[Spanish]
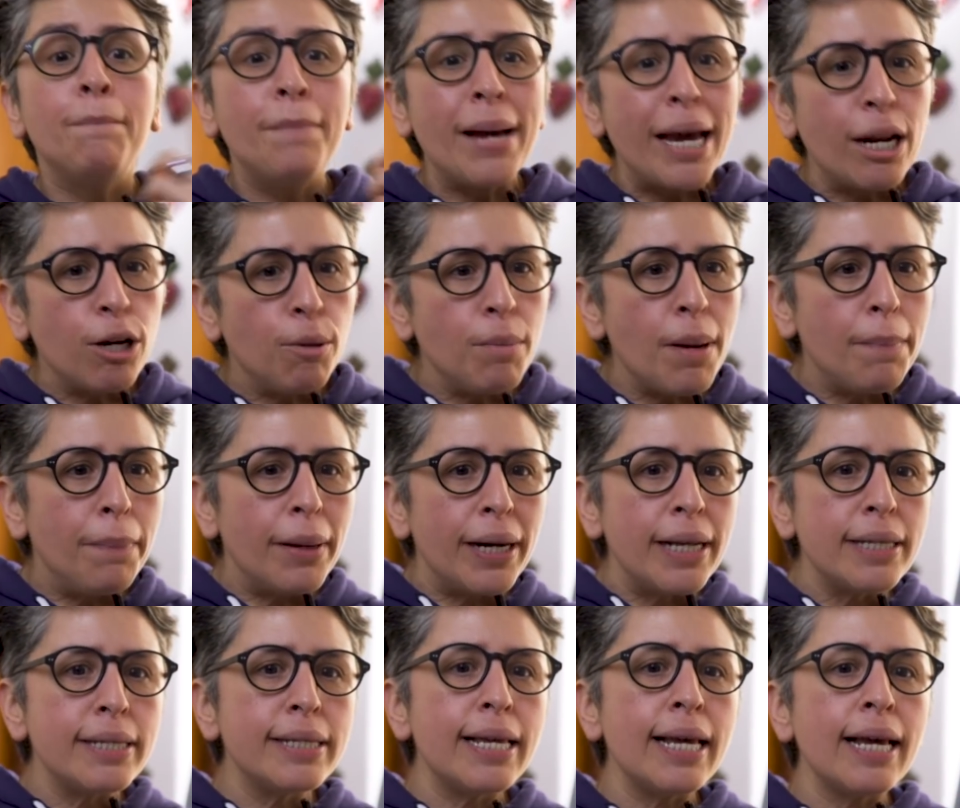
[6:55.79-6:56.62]
Pero me
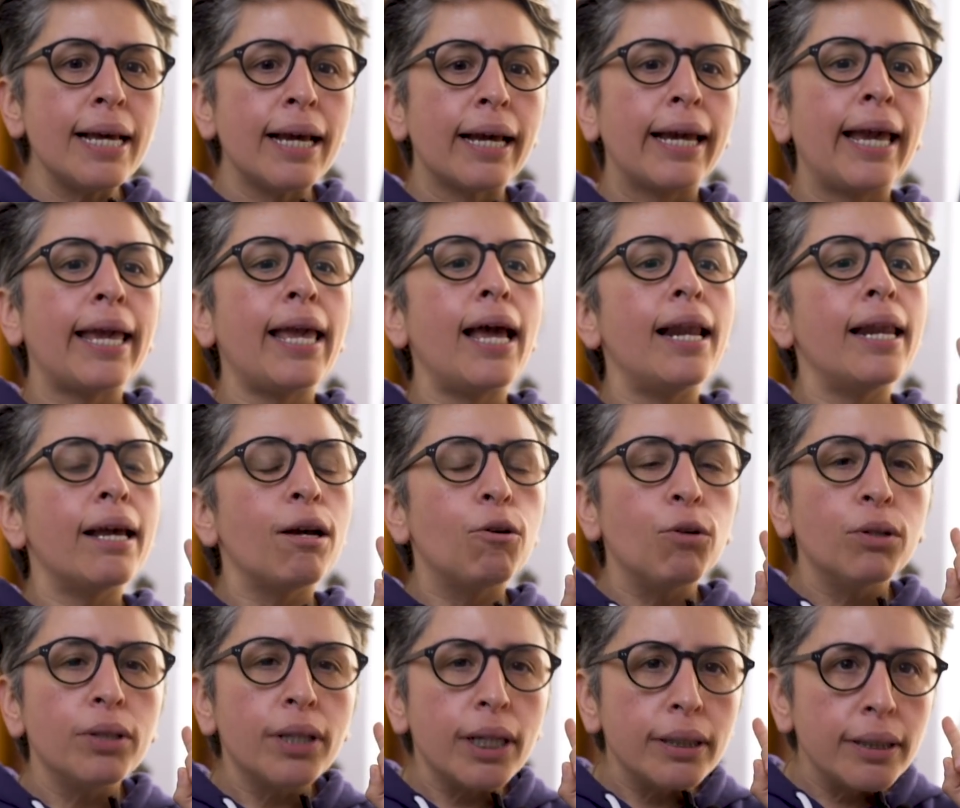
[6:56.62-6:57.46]
parece que ya le
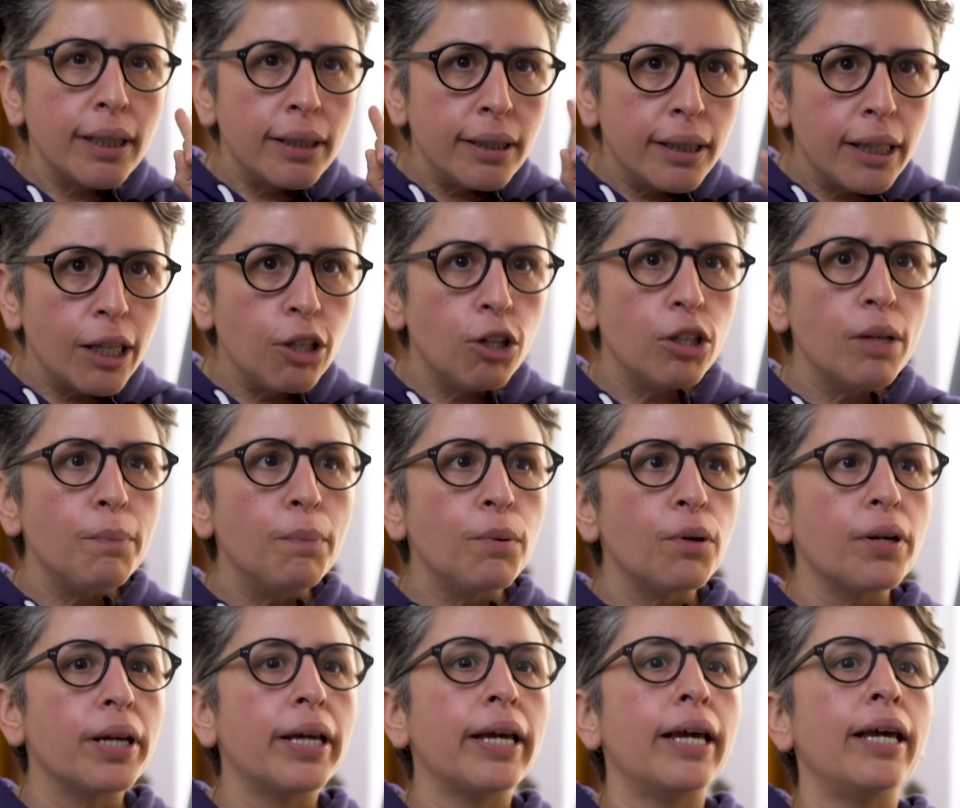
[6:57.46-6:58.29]
encontré sentido de
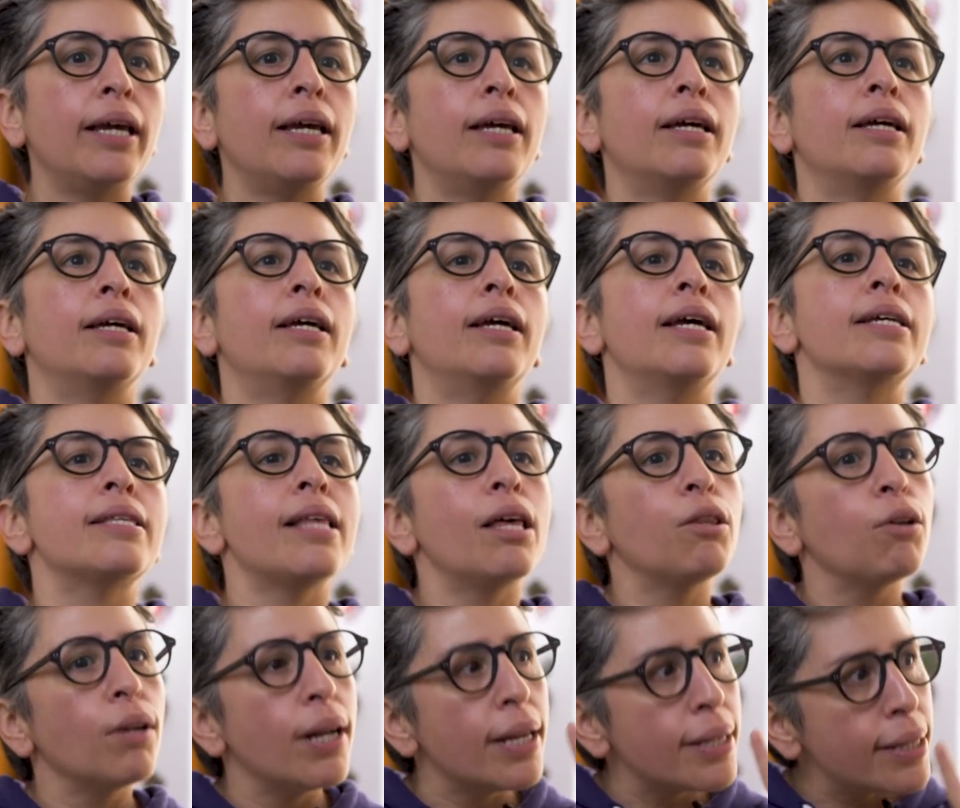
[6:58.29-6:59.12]
por qué es la
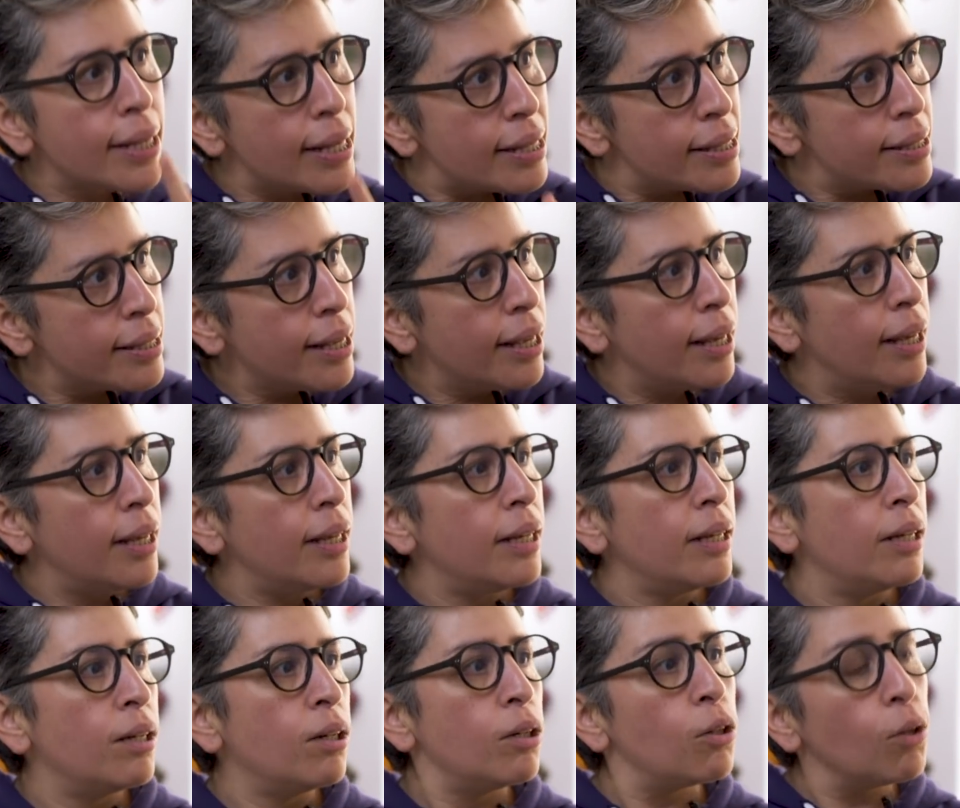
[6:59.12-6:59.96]

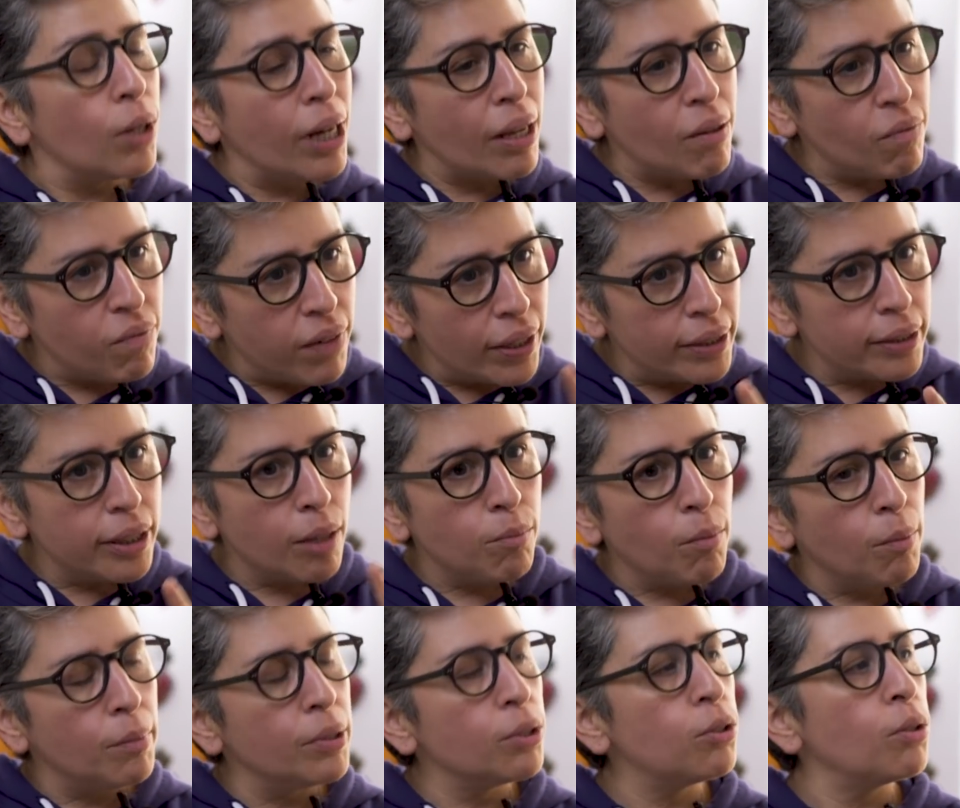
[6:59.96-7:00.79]
adolescencia o la infancia
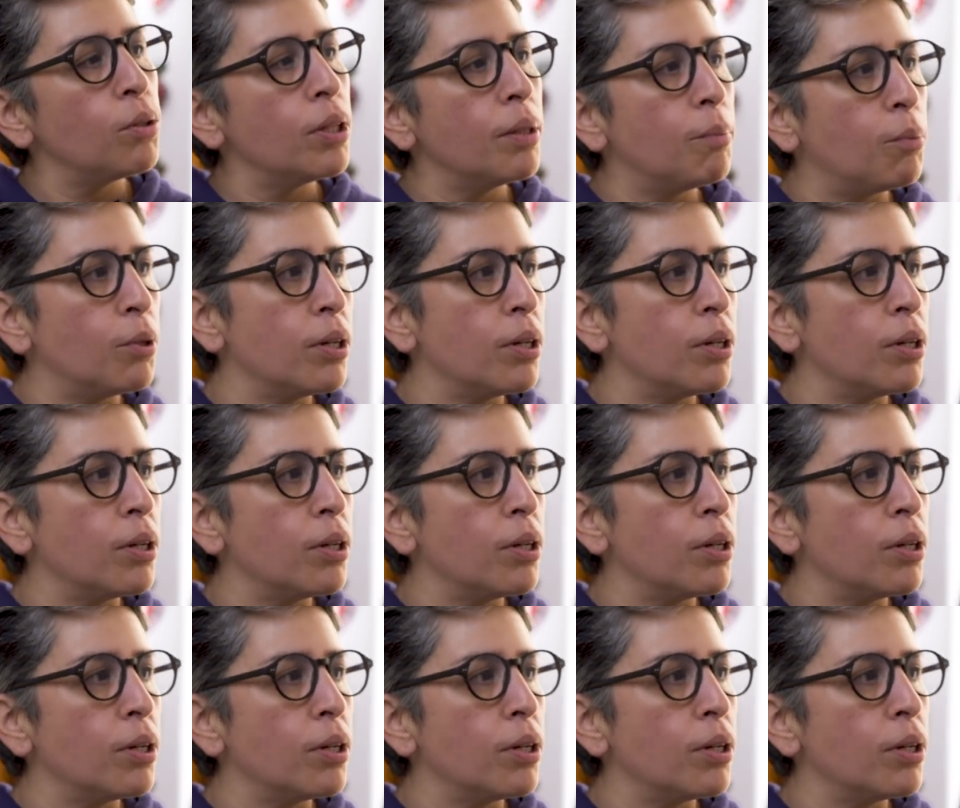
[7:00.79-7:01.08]
el momento de